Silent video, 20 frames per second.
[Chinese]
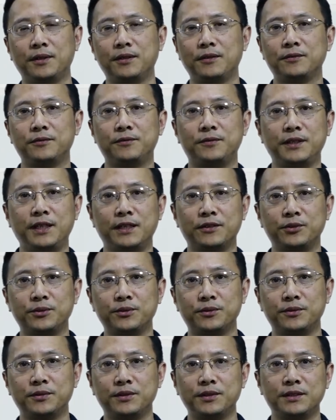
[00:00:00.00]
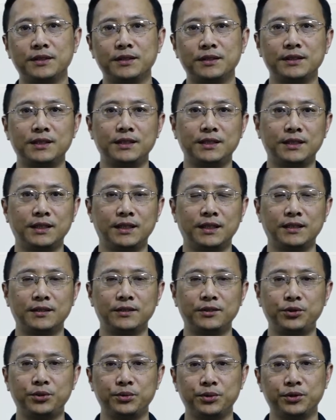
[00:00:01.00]
浮点数，这些
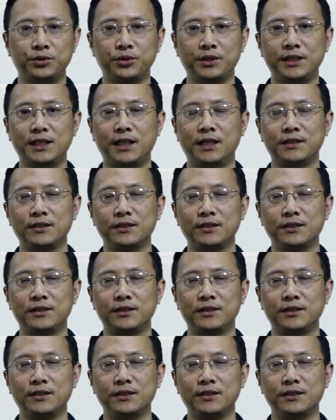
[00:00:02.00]
数据对象。